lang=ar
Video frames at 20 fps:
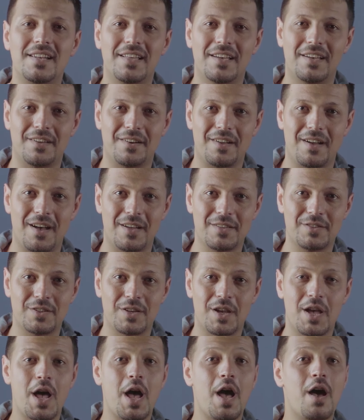الإخراج
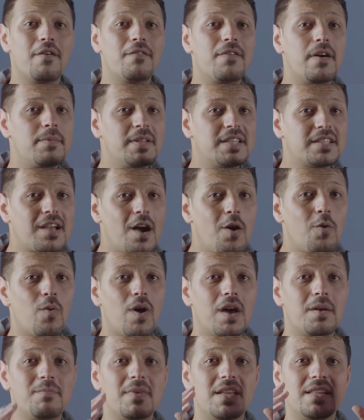
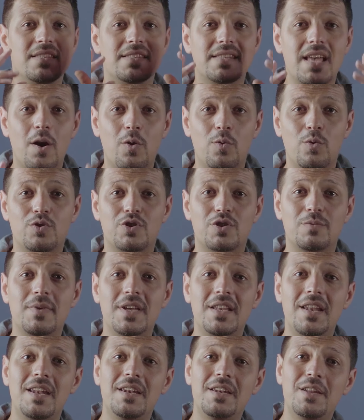فبتكون من زوج
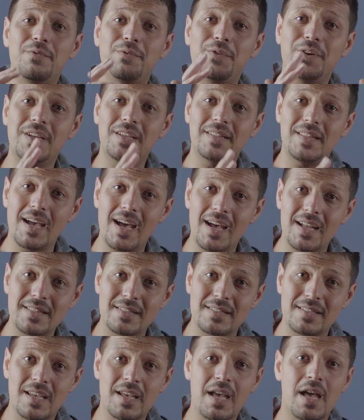من
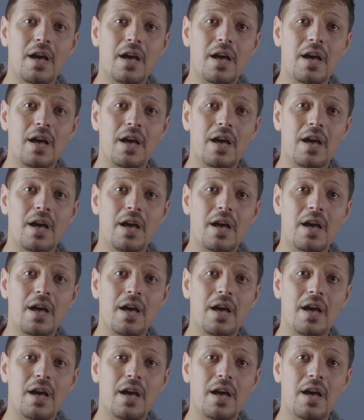النفريدات